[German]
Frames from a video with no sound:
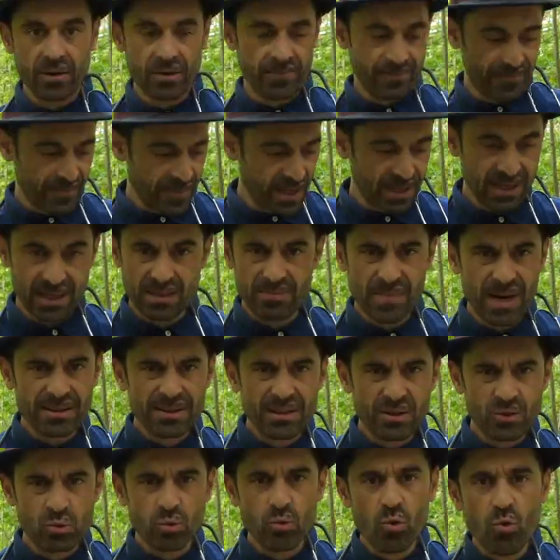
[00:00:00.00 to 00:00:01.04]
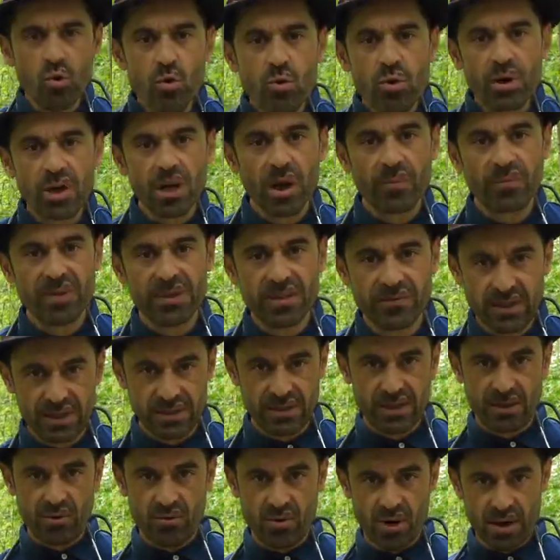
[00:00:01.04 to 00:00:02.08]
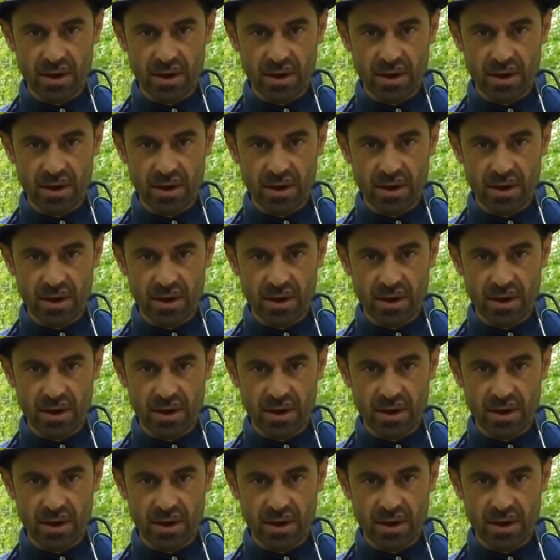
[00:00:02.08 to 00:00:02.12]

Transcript: können. Das macht sie zu unglaublich wichtigen